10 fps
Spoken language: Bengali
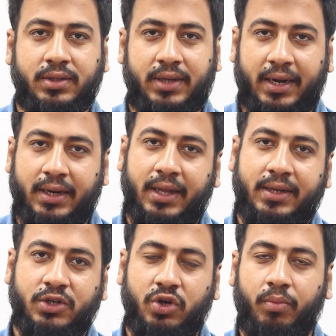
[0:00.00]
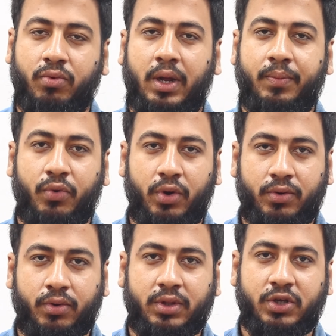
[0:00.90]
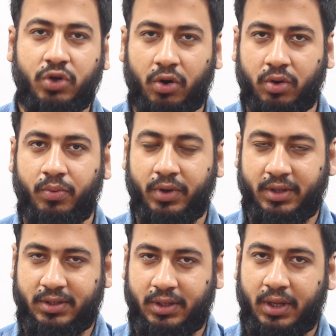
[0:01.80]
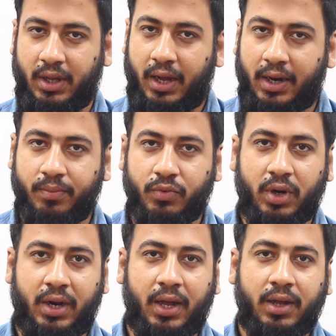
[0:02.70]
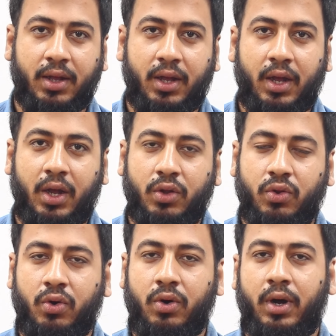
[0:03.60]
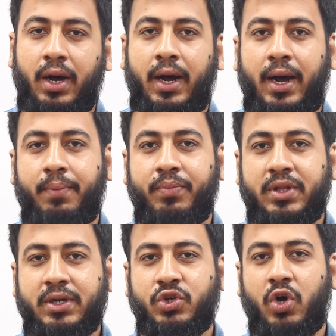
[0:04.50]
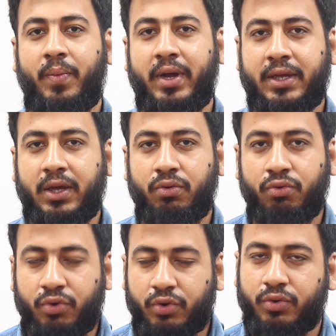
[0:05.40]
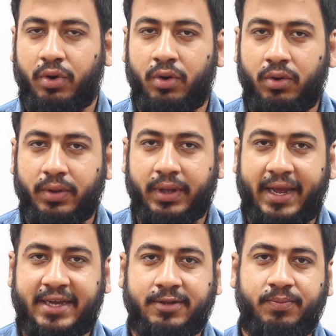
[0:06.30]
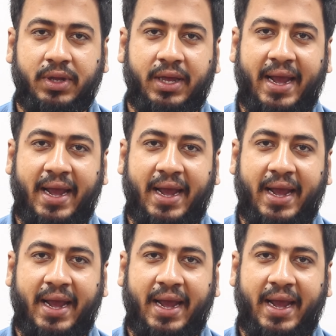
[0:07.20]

চাকরি ক্ষেত্রে সবগুলো আমি প্রয়োগ করতে সক্ষম হয়েছি আলহামদুলিল্লাহ তো আপনাদের সবাইকে অনুরোধ রইল এসবি